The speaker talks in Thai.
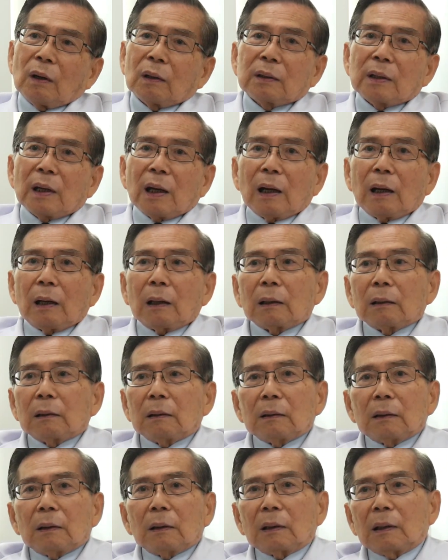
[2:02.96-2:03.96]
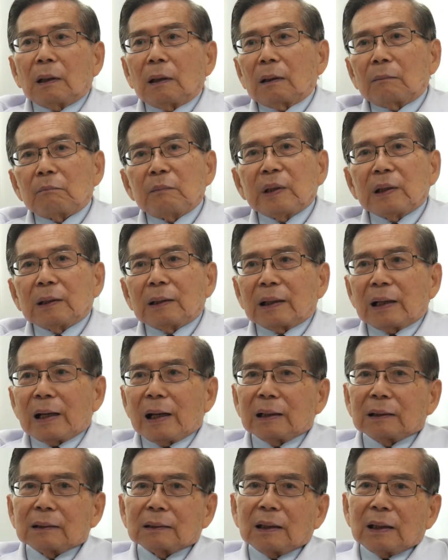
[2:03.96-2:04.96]
ก็จะมีอา
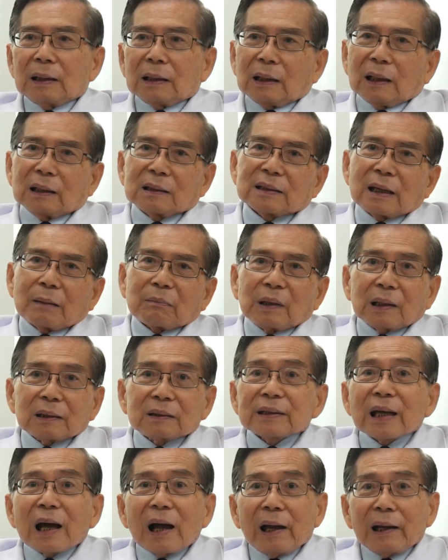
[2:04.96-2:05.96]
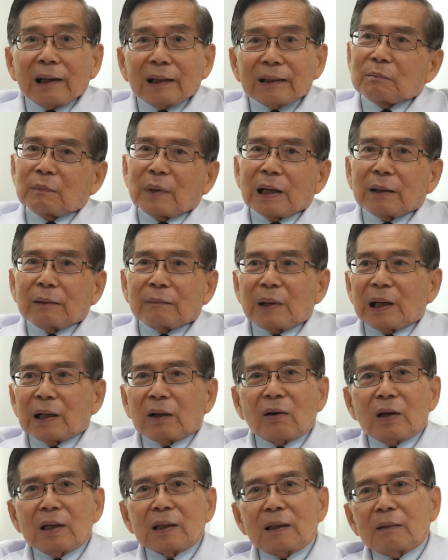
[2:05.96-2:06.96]
การกระสับกระส่าย ไม่ไม่
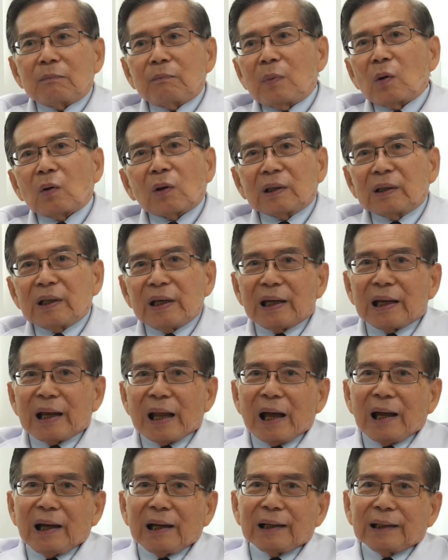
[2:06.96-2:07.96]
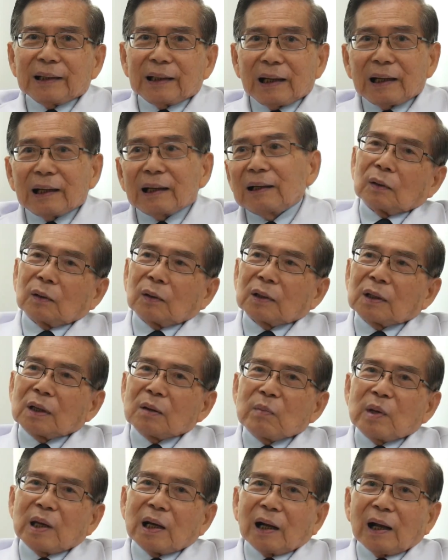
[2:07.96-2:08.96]
ค่อยจะปกติละนะฮะ ก็จะ
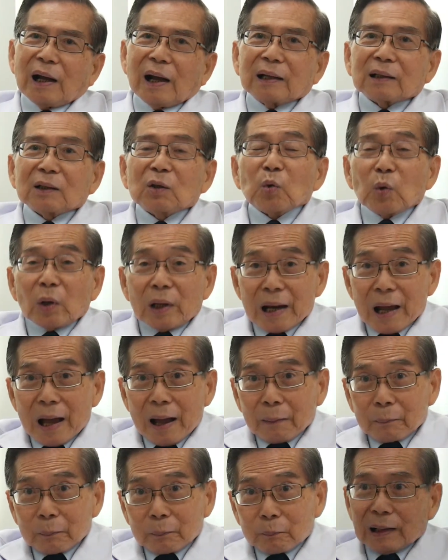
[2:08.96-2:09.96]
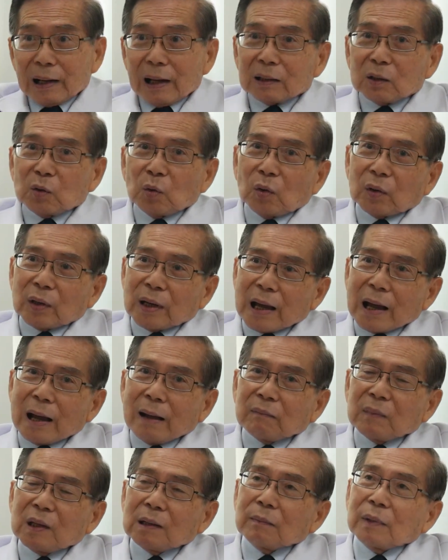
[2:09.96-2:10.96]
มีอาการกลัวน้ำ การกลัว
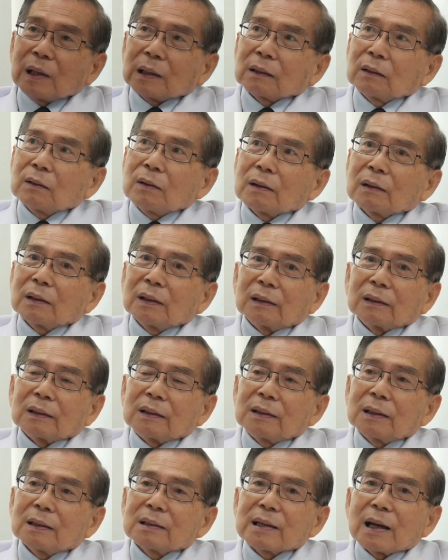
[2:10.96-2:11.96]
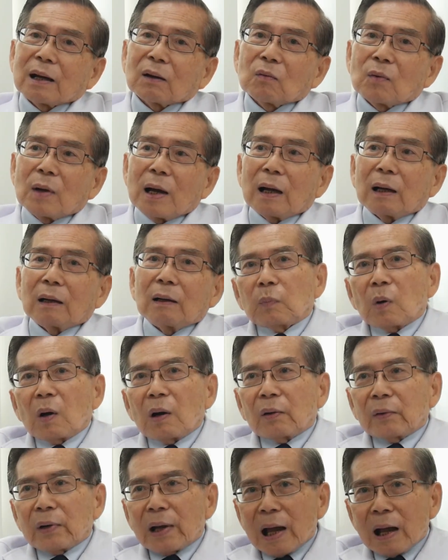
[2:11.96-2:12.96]
น้ำนี่มันก็เกิดเนื่องจากว่า พอ
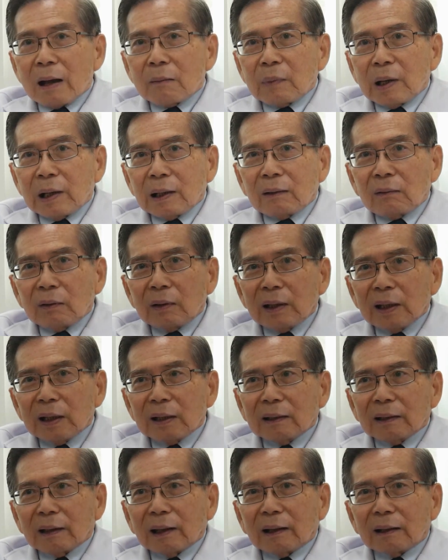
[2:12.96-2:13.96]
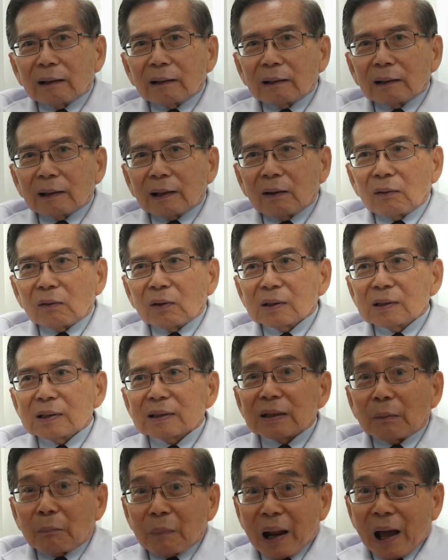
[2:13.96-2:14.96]
เอาน้ำให้เขากินเนี่ยเขาก็จะ
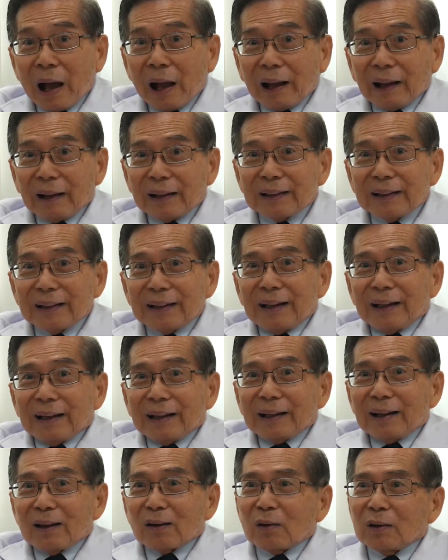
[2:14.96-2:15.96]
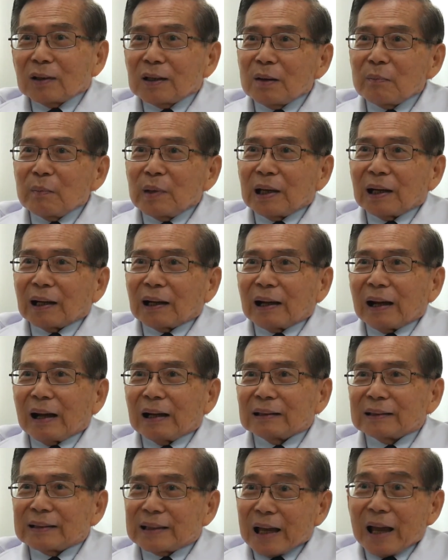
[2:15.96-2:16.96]
สำลัก แล้วก็จะมีอากา
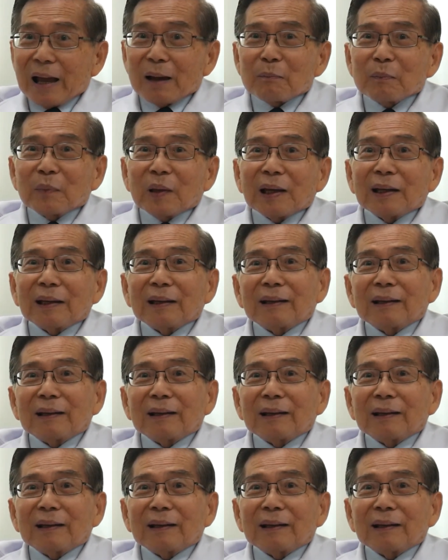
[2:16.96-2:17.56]
รแสบใน